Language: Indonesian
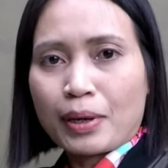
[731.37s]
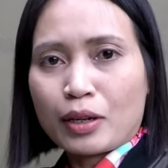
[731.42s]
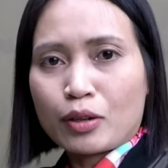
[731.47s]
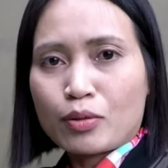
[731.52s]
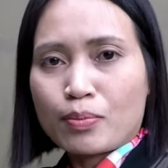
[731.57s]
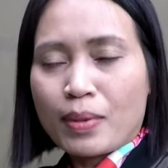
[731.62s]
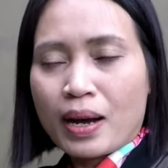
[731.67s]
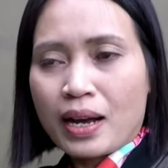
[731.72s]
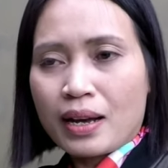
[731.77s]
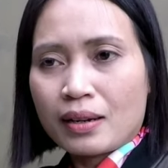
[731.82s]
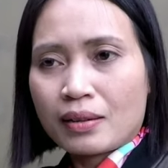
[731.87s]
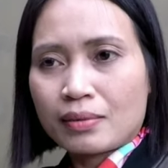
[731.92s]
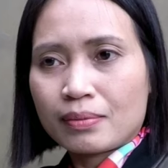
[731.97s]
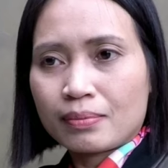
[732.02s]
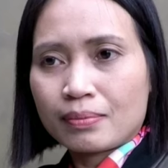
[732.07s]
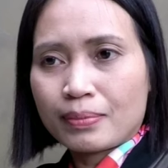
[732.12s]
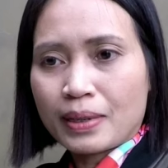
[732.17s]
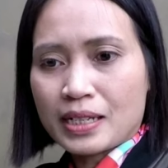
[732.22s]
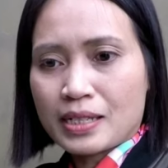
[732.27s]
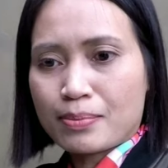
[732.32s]
Nyampe rumah
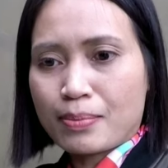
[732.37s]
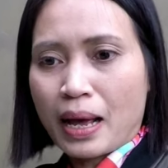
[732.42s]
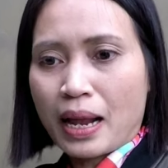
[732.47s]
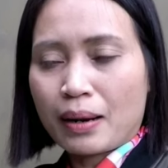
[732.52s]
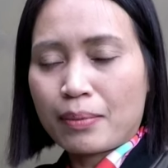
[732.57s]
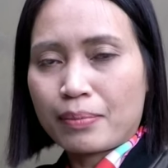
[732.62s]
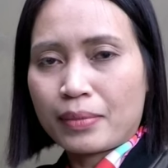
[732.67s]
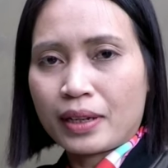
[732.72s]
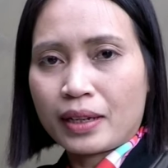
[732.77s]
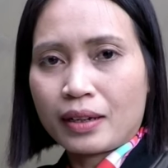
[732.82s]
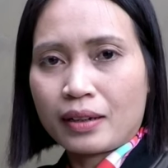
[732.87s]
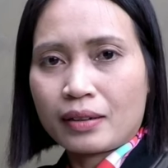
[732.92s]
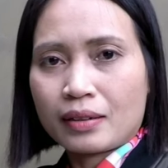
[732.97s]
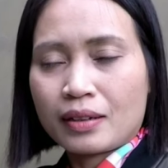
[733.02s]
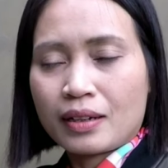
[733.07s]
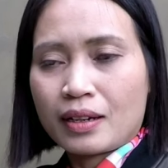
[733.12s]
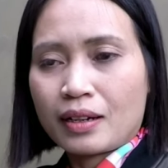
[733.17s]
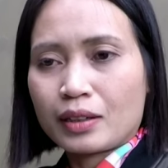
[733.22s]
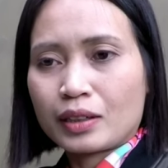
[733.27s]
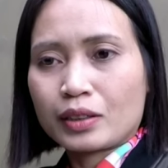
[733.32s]
pas malam ya,
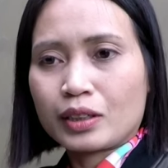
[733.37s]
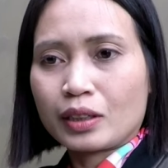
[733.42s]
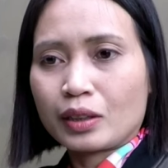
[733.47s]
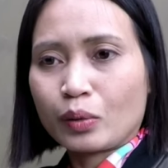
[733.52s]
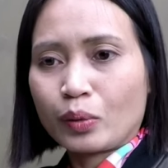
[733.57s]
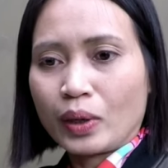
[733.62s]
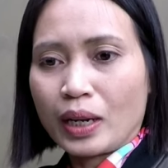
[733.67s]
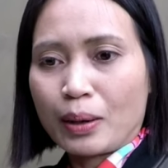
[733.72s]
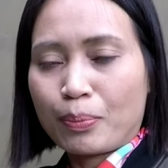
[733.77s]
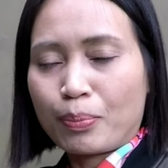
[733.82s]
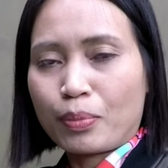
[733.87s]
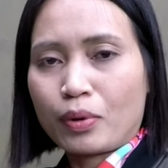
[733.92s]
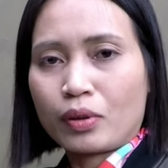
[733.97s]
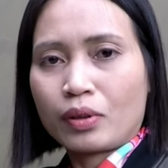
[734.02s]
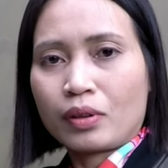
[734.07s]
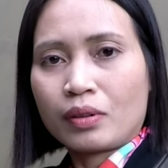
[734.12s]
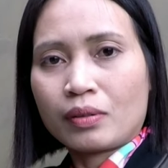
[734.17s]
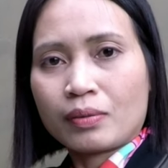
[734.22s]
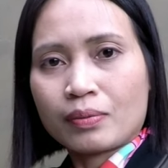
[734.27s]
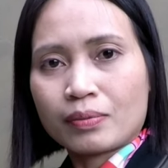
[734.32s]
di
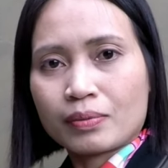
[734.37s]
ditelepon.